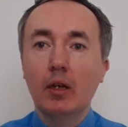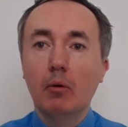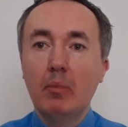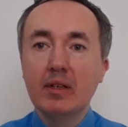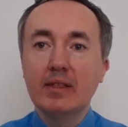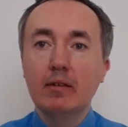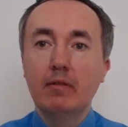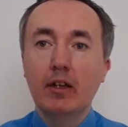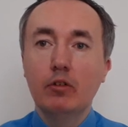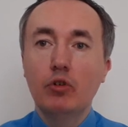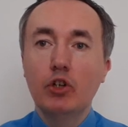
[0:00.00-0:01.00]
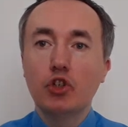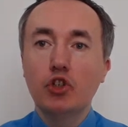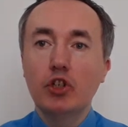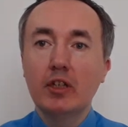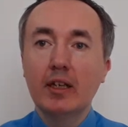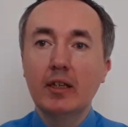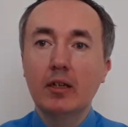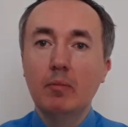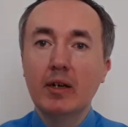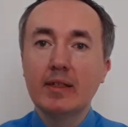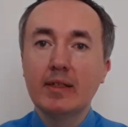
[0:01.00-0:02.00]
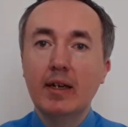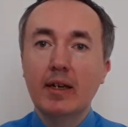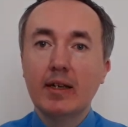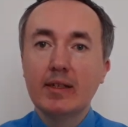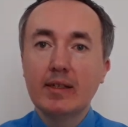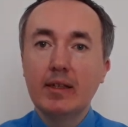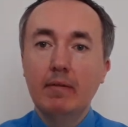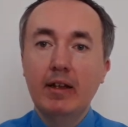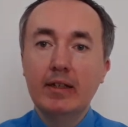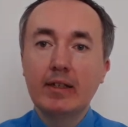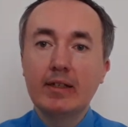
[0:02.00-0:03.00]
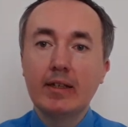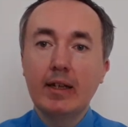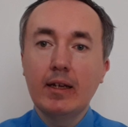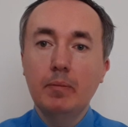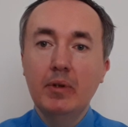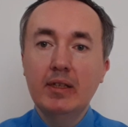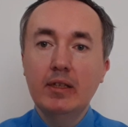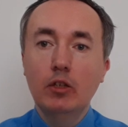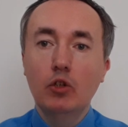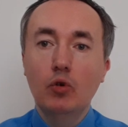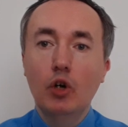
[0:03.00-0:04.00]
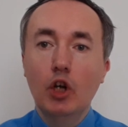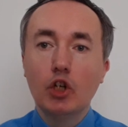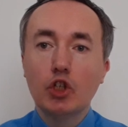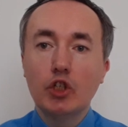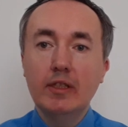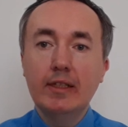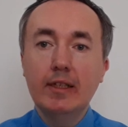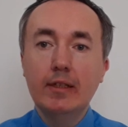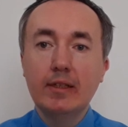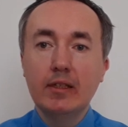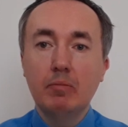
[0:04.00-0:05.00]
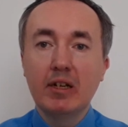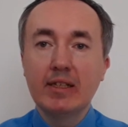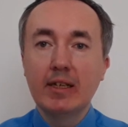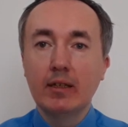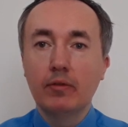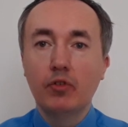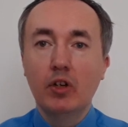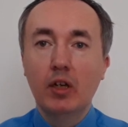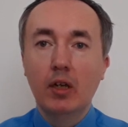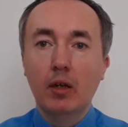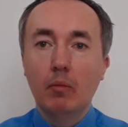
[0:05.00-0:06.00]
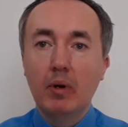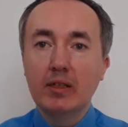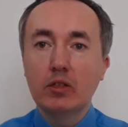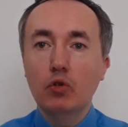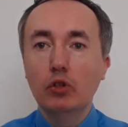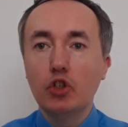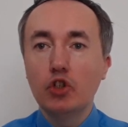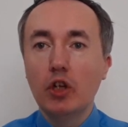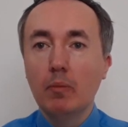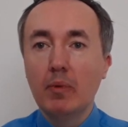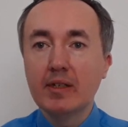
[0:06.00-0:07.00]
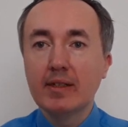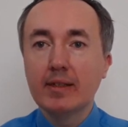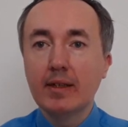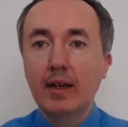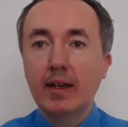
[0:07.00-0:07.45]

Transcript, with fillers: Массовая доля жира таких масс составляет от 45 до 60%. Подсолнечная масса